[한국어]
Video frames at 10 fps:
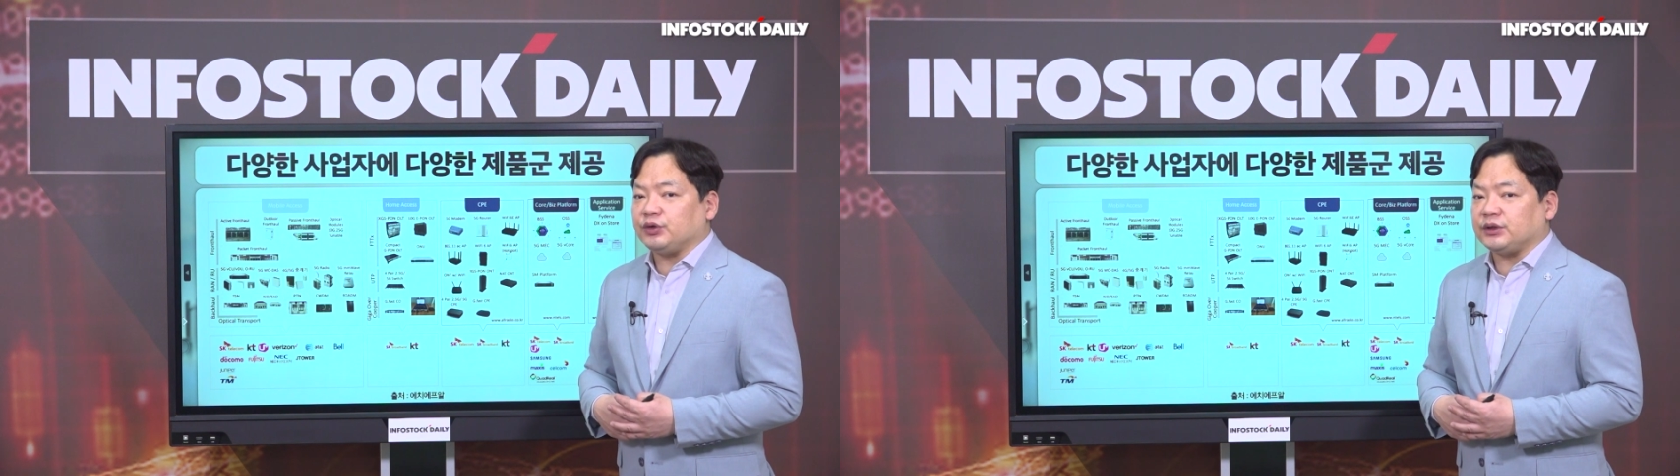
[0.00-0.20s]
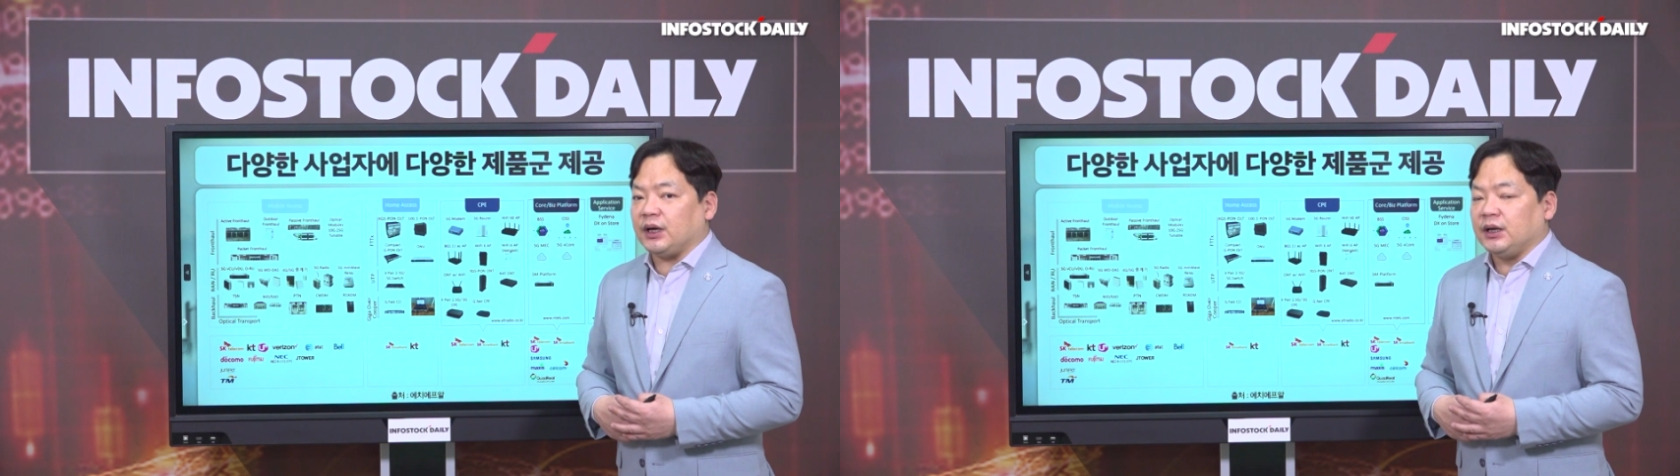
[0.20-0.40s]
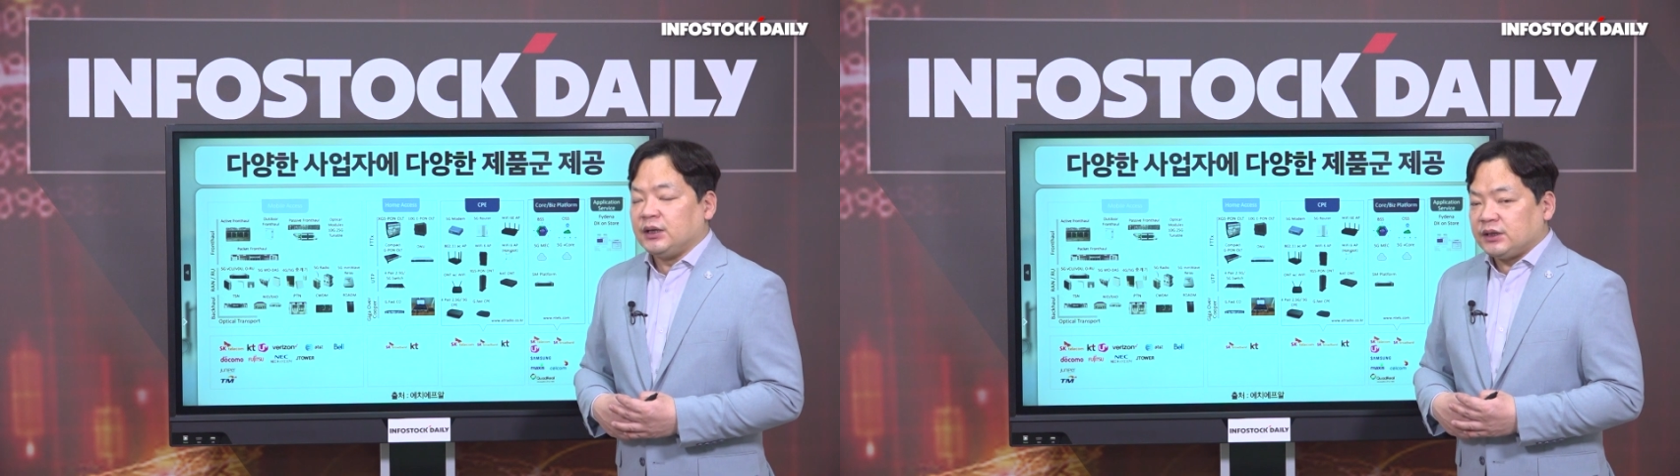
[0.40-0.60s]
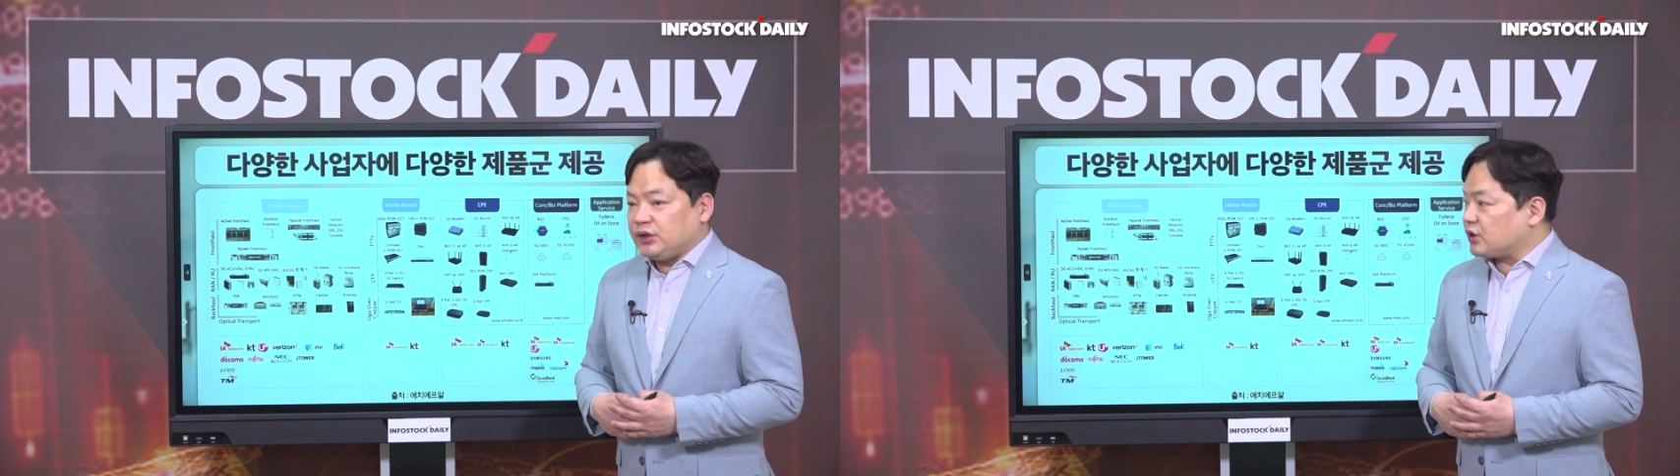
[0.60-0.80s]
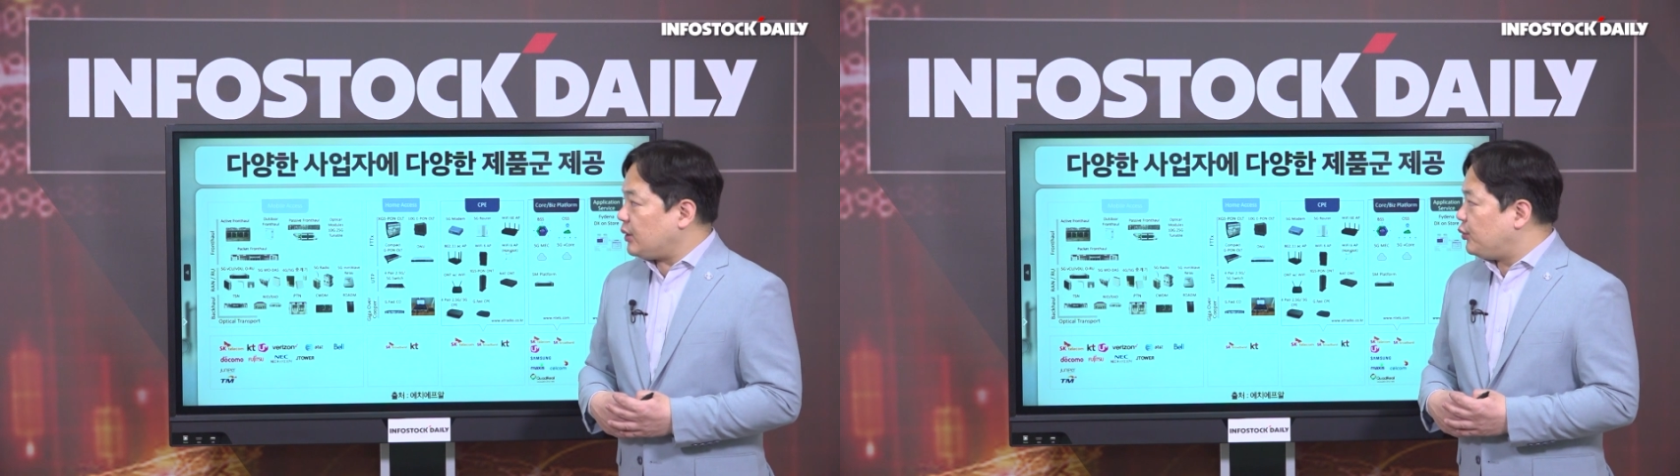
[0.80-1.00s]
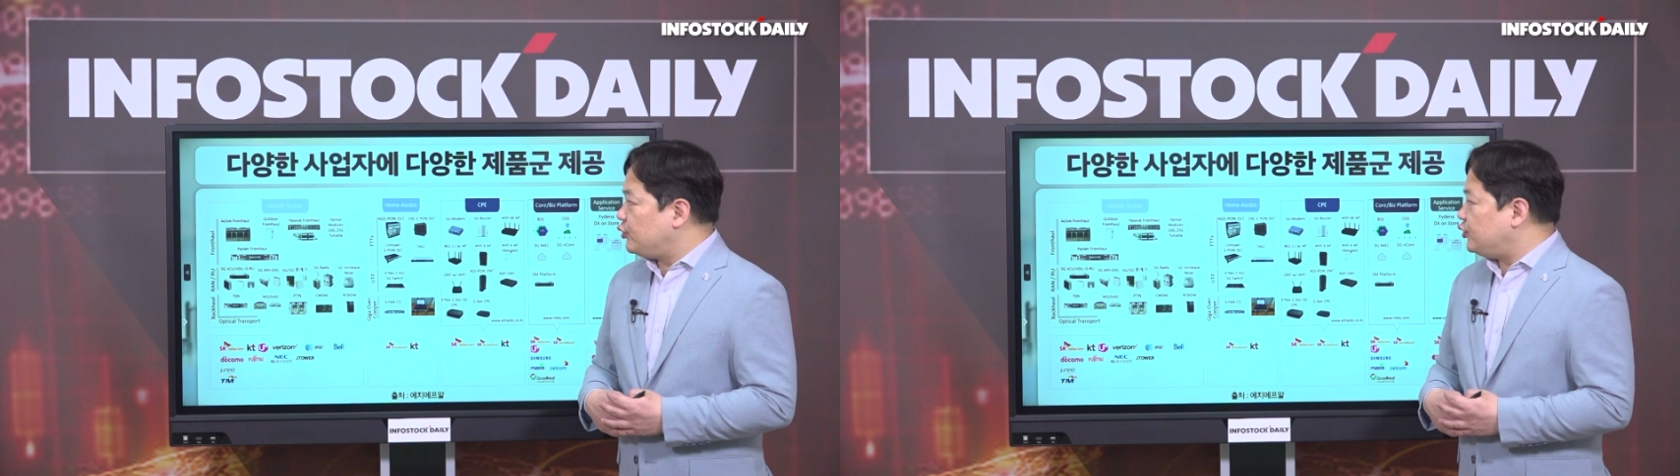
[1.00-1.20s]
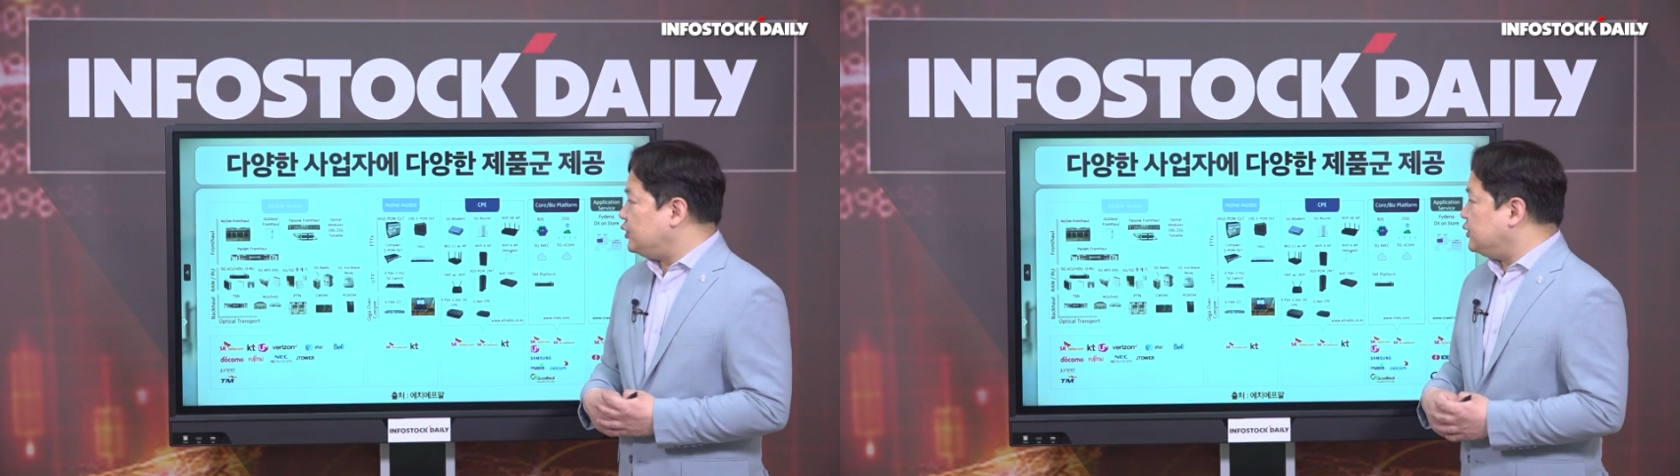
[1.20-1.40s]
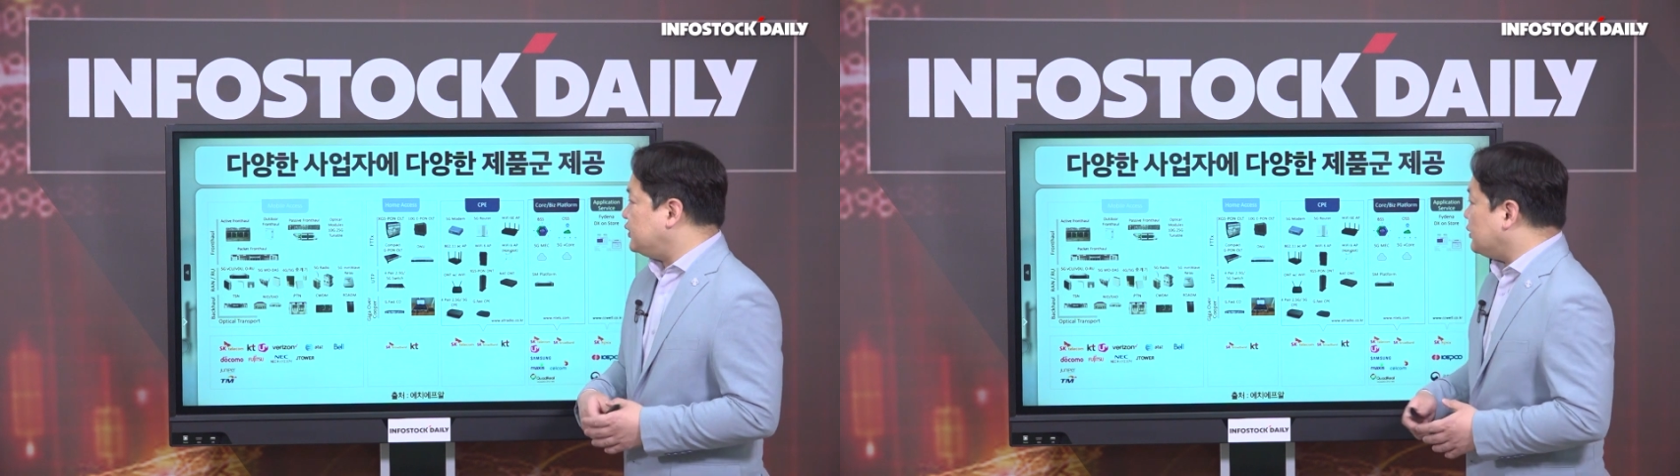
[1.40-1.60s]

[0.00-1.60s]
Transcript: 있다 이렇게 볼 수 있는